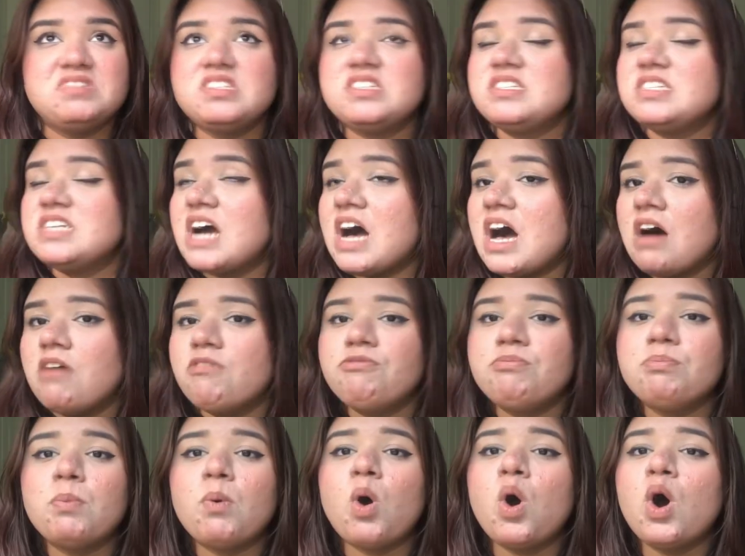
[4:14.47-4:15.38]

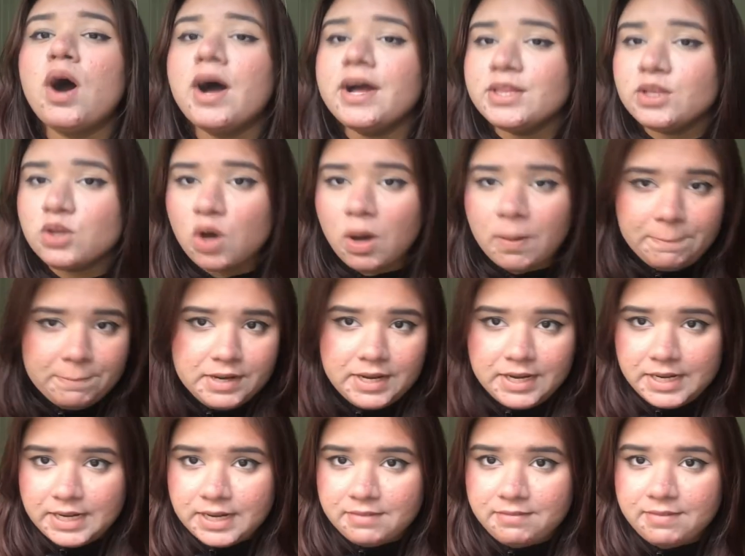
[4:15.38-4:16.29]
स्टाफ बहुत
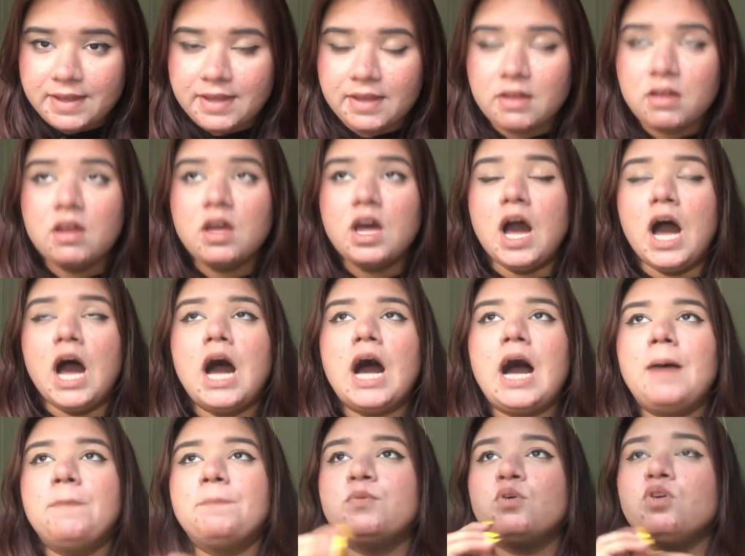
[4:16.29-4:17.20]
कोऑपरेटिव है
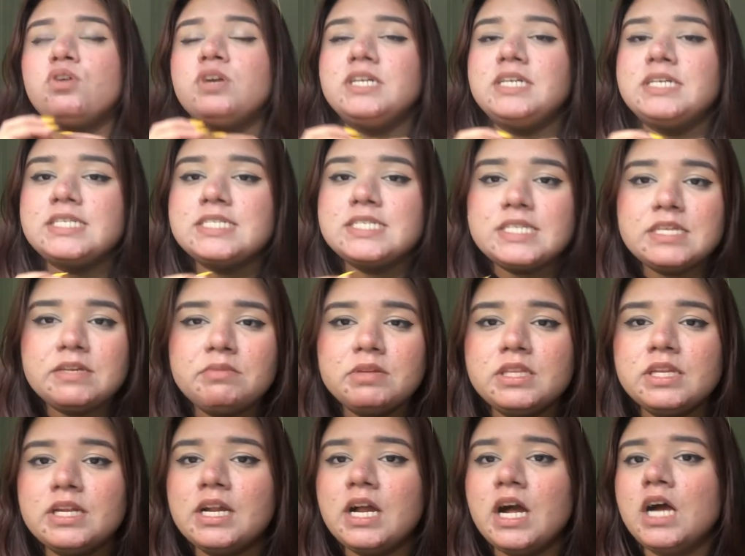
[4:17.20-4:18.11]
आपको किसी
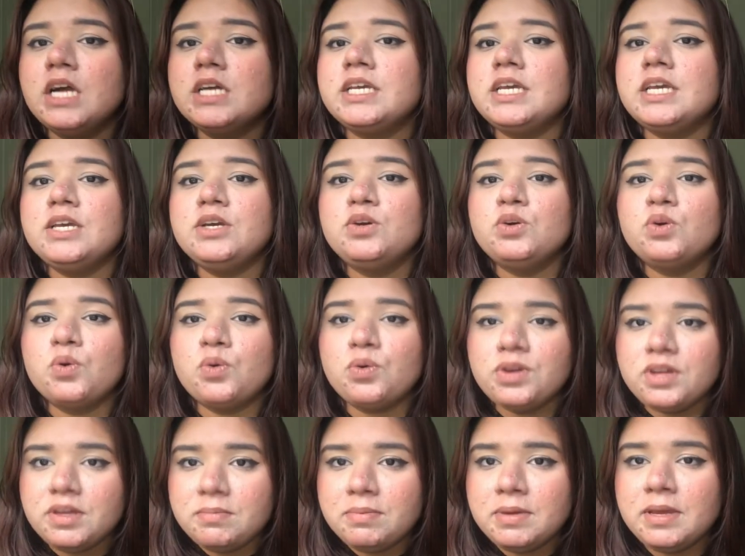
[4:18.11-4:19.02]
भी तरह की
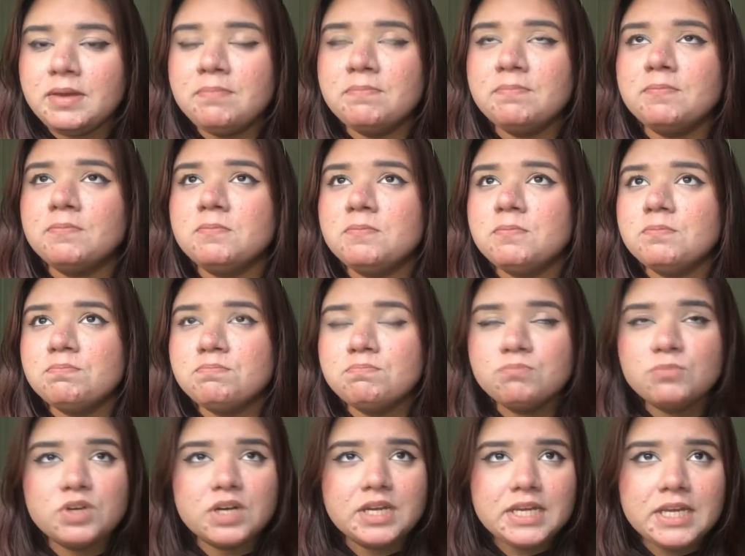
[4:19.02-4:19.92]
कोई भी
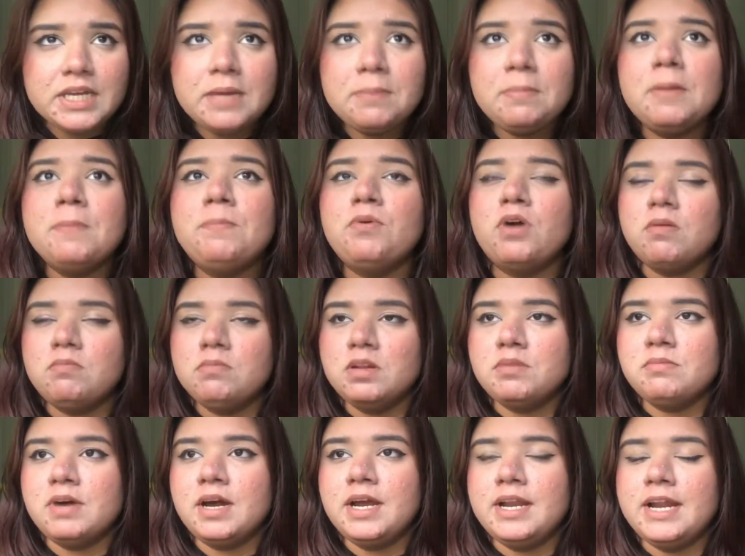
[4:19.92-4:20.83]
कहीं भी
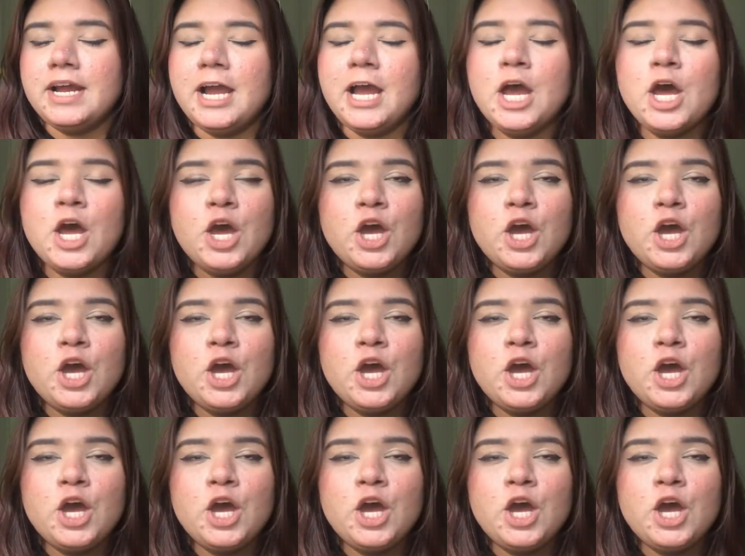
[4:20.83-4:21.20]
प्रॉब्लम आ रहा है